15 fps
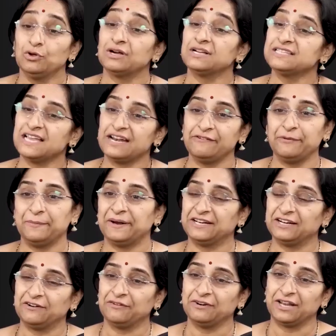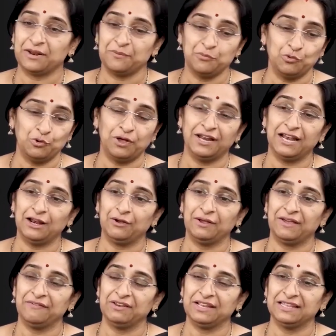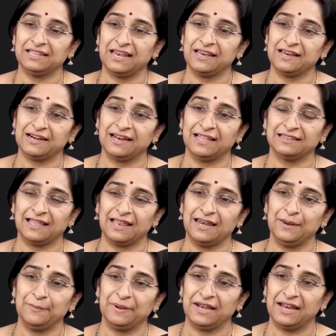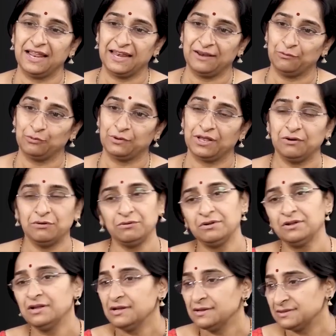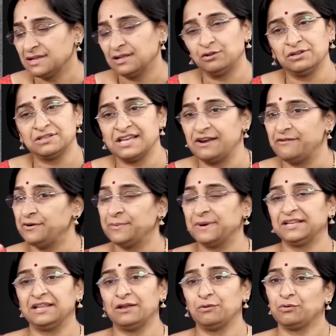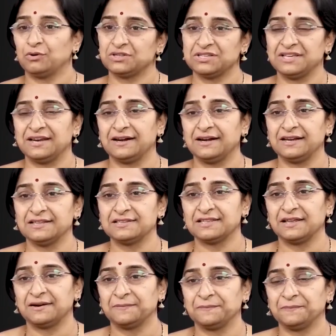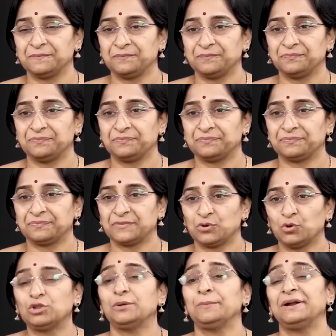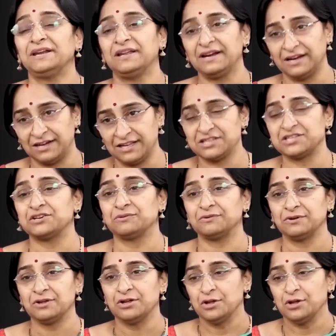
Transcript: దొంగచలివిడి పెట్టడం అంటారు మూడో నెలలో ఎవరికి తెలియకుండా తల్లి పిల్లనే ఉంటారు చలివిడి పెడతారు కొత్త చీర కట్టిస్తారు కొత్త బట్ట కట్టించడం